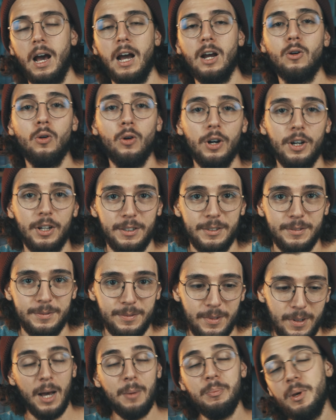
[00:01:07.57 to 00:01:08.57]
Agora,
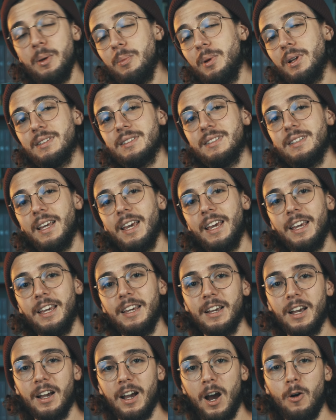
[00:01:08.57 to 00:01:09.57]
a Bíblia
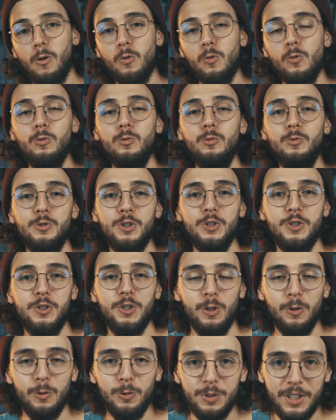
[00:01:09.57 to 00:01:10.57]
tem alguns
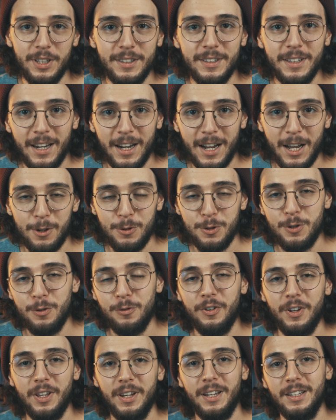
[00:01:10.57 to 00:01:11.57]
estilos literários
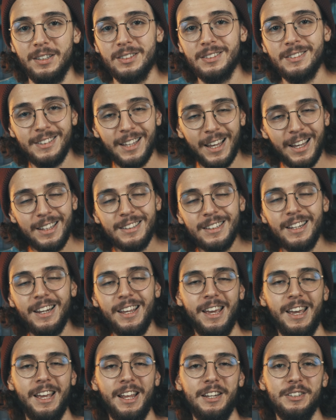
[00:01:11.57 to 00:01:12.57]
diferentes, dentre
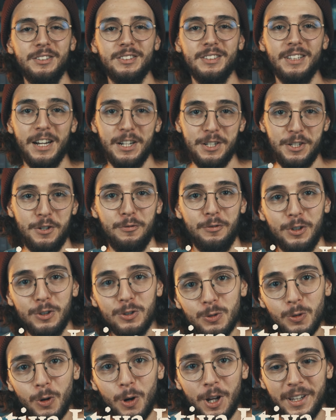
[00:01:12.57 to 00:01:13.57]
eles narrativa
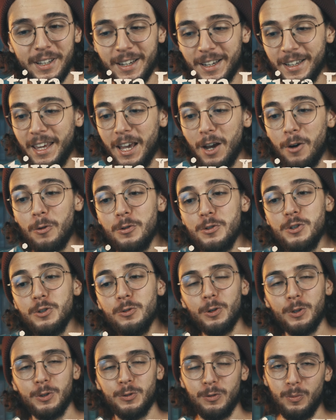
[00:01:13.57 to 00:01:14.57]
histórica, que é onde
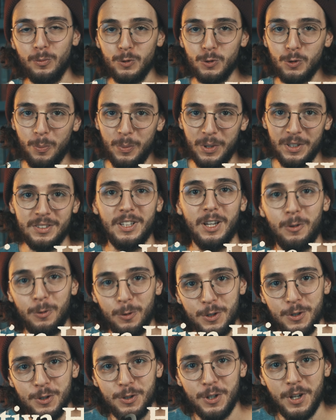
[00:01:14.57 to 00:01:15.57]
nós vamos começar
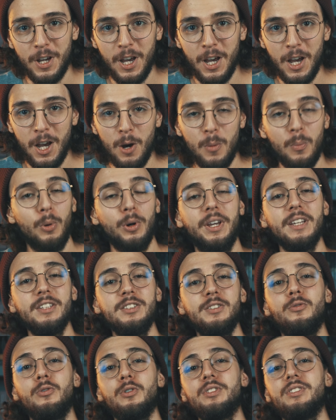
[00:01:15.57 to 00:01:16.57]
hoje. Porque
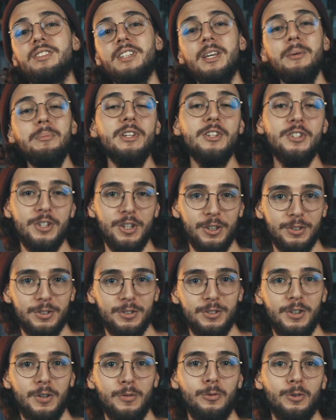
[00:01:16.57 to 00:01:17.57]
se você me
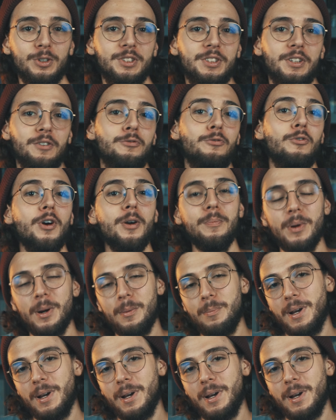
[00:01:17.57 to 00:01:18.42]
disse que você foi para a